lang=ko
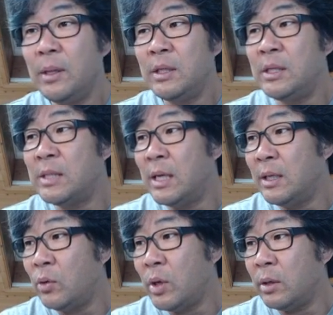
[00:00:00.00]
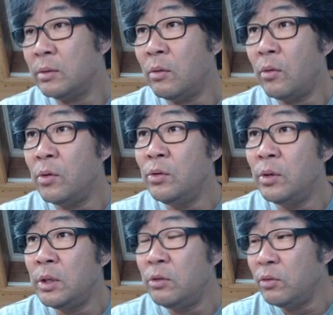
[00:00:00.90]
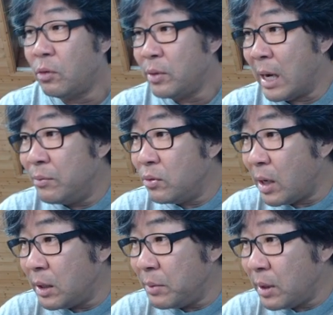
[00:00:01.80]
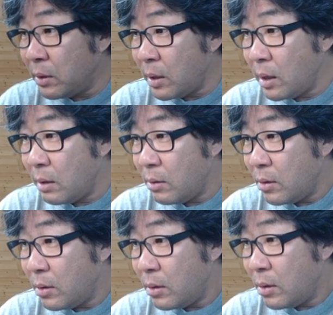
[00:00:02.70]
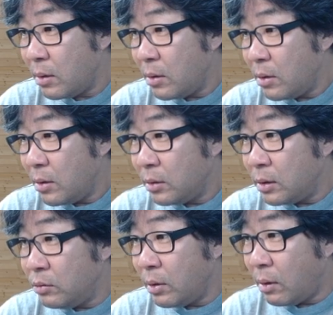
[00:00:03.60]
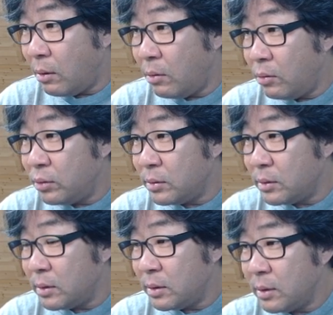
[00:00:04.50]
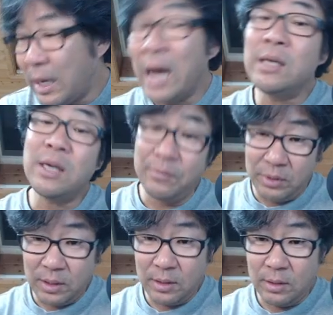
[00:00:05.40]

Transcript: 디자인을 이렇게 하는 거죠. 이 기둥이 너무 얇은 거 아닙니까? 이렇게 기둥이 가능합니다.